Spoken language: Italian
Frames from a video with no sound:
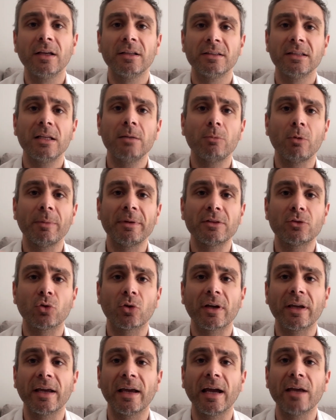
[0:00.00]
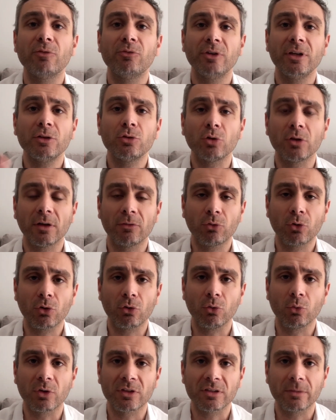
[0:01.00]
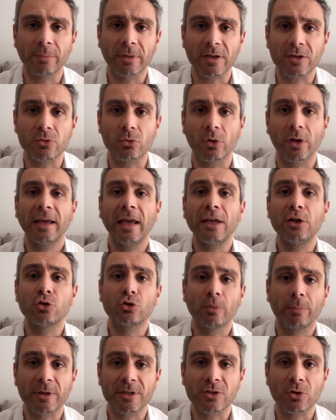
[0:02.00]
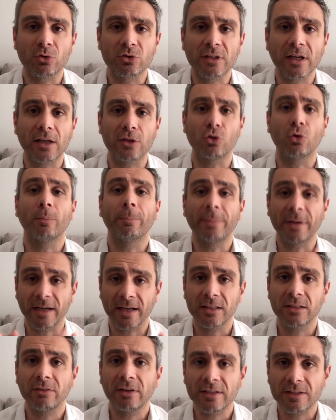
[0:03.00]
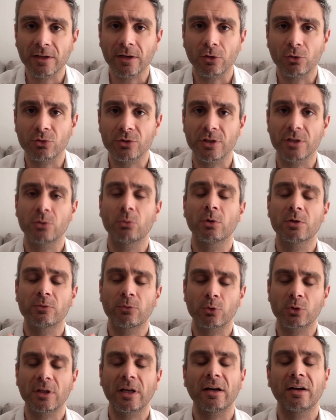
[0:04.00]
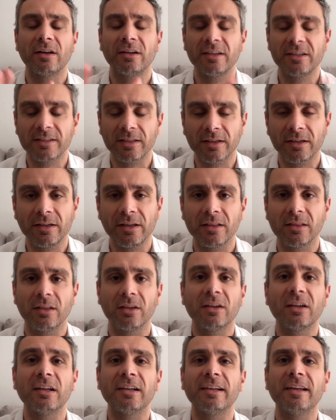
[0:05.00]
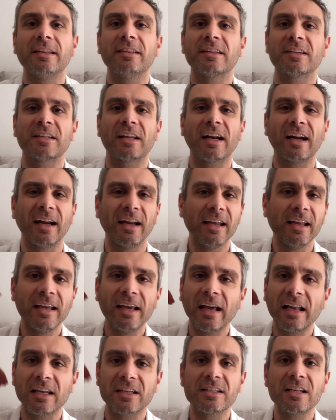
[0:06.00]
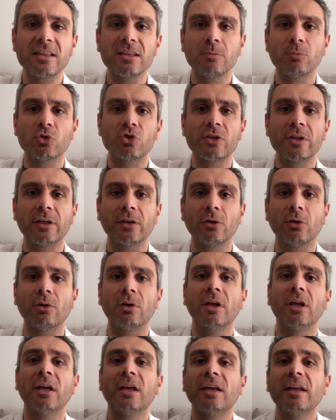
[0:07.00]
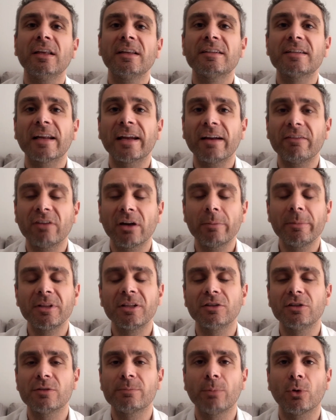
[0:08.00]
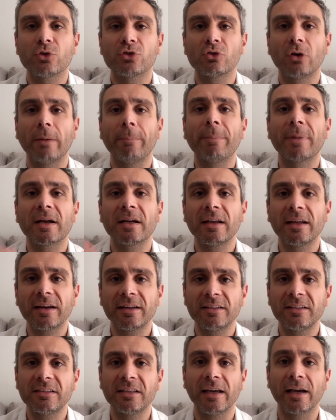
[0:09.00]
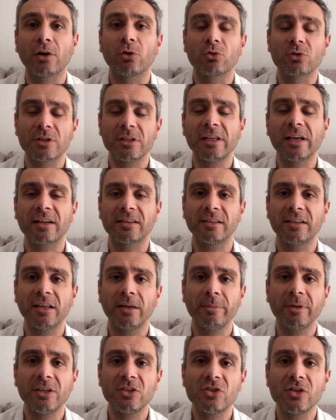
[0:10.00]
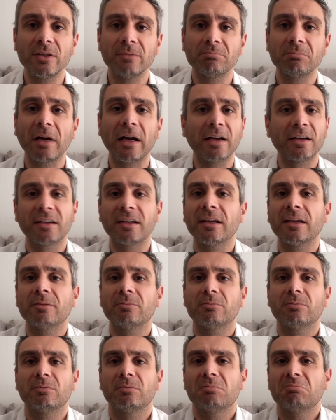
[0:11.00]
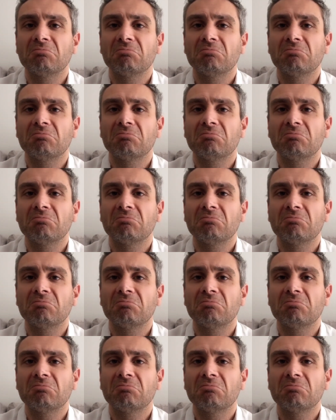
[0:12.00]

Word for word: Nel momento che hai finito il lavoro con questa persona e io do per scontato, perché deve essere così se vuoi sfruttare la lista clienti, che il cliente sarà al settimo cielo, sarà veramente disposto a parlare di te, a consigliarti agli amici anche